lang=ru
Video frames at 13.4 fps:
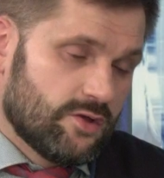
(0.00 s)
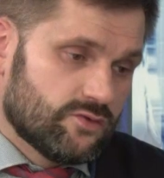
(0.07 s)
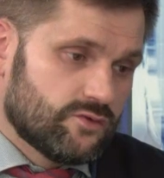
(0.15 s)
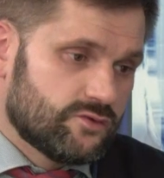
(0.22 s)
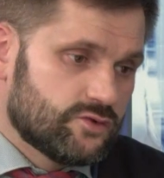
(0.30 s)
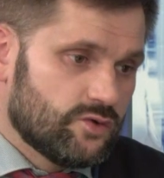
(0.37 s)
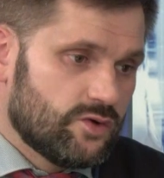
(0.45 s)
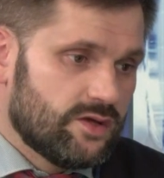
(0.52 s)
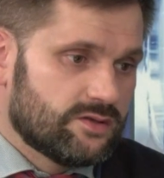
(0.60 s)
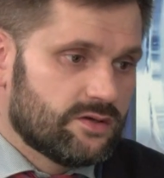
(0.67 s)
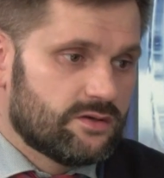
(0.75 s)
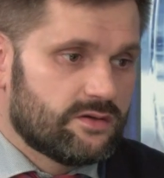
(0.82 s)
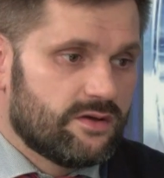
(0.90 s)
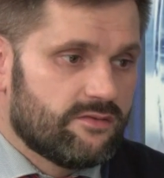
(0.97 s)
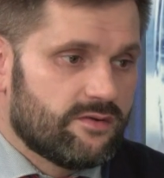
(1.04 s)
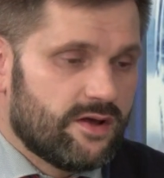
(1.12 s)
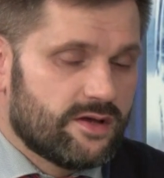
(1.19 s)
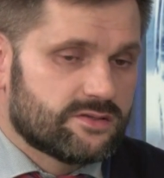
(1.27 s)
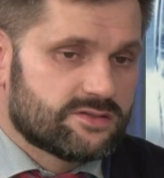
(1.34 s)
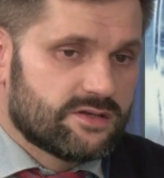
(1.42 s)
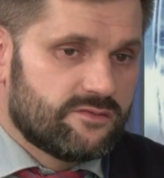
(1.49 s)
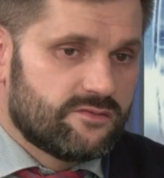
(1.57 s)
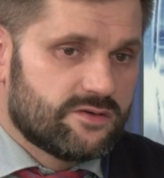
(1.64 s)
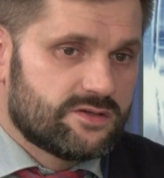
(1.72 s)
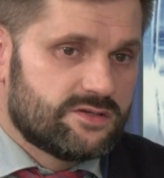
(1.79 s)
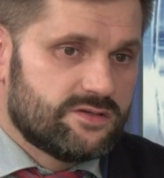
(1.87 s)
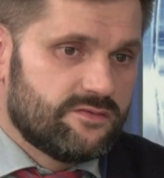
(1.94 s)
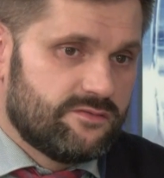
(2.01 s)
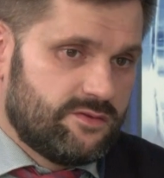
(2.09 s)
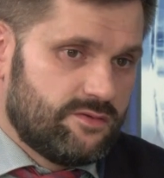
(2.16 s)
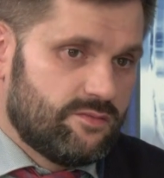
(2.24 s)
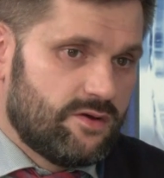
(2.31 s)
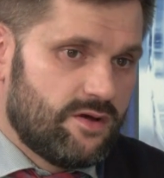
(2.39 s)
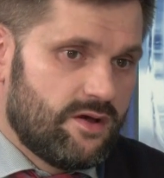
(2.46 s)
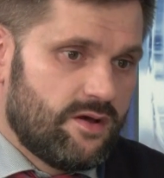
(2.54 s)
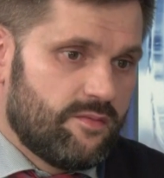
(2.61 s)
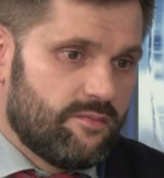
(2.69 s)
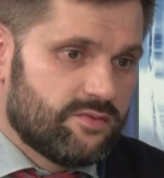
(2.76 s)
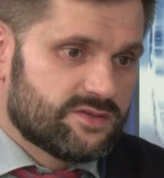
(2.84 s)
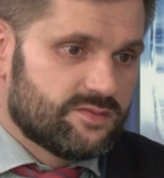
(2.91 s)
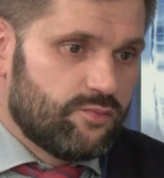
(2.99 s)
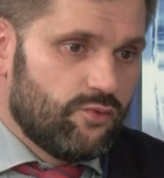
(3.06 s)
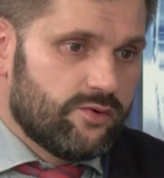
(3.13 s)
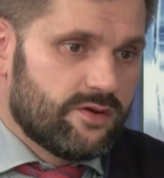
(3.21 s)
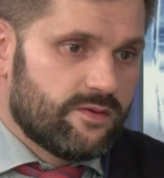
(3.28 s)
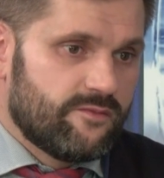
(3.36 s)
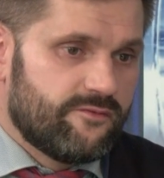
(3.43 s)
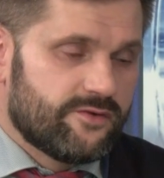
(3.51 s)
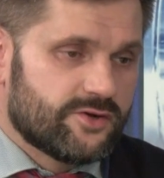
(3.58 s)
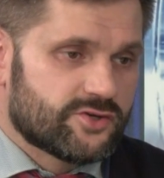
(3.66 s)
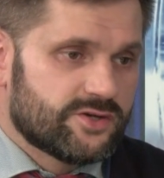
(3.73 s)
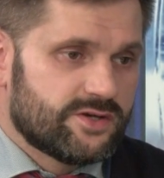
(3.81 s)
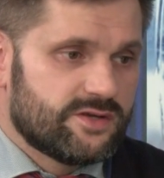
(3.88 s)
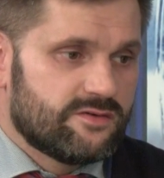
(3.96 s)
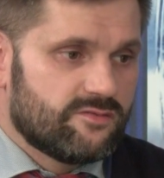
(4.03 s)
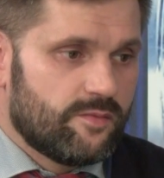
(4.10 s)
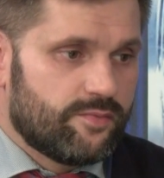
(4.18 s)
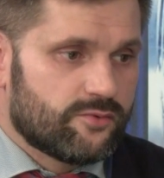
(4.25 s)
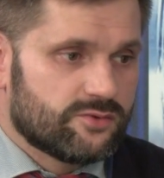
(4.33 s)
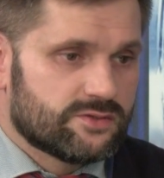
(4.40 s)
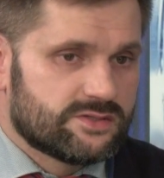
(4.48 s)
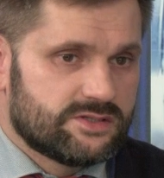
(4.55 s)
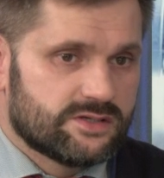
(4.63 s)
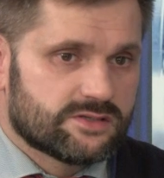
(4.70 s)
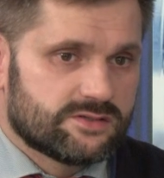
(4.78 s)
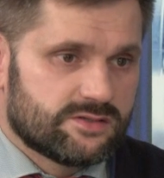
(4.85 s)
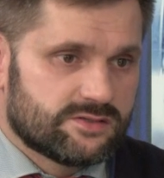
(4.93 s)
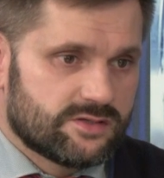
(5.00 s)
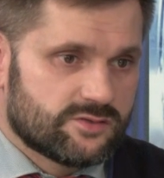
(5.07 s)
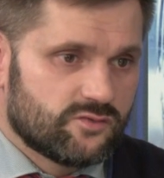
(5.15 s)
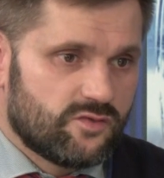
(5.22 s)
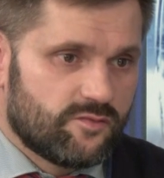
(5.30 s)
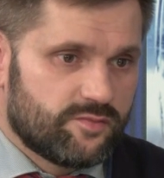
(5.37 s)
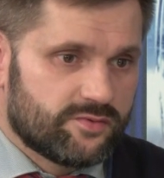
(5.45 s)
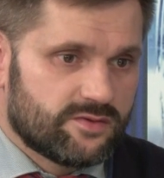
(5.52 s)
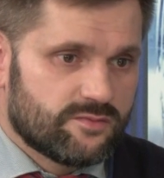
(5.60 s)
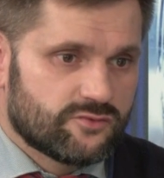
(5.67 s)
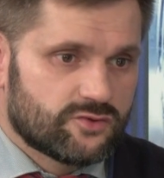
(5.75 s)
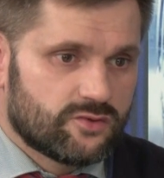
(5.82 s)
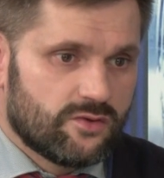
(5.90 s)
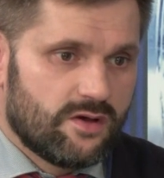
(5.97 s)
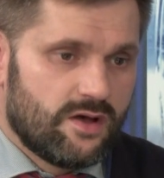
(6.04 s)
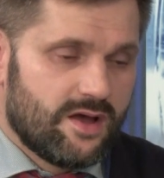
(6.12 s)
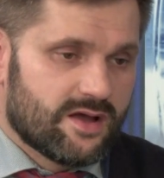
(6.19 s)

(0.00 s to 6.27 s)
То есть все это является эффективным подспорьем в решении вопрос сердца и сосудов, потому что,